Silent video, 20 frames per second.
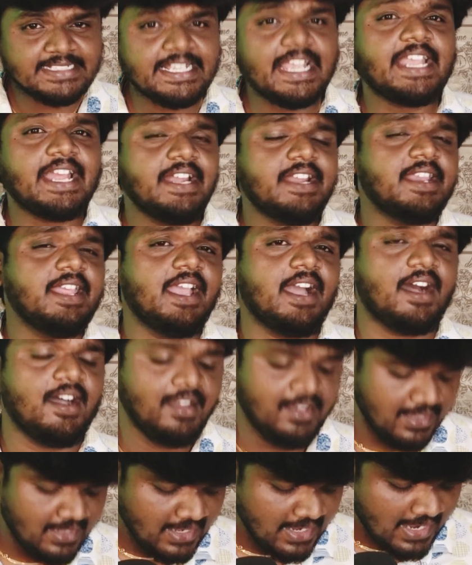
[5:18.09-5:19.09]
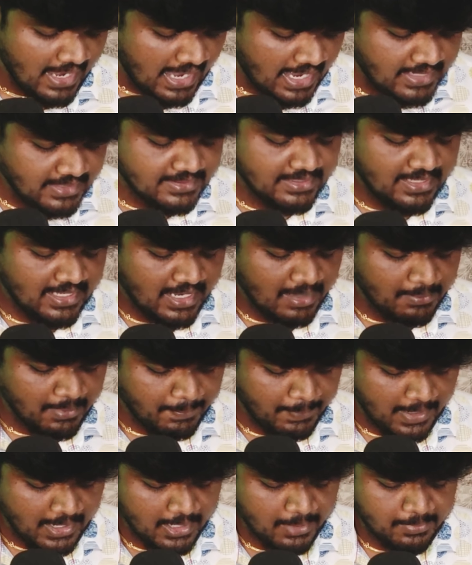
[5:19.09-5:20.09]
செகண்ட்ரியா அடுத்ததான்
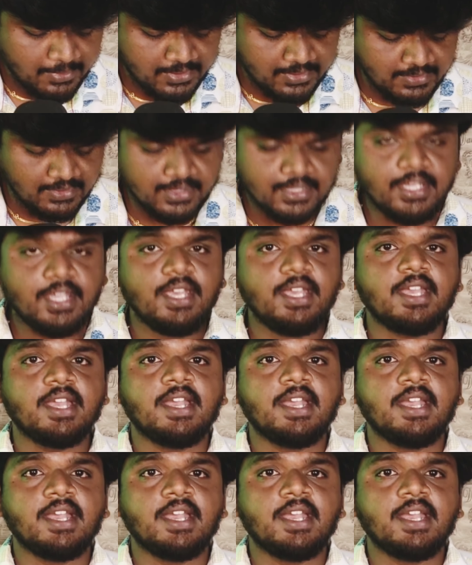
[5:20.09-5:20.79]
நம்ம பார்க்க போறது வந்து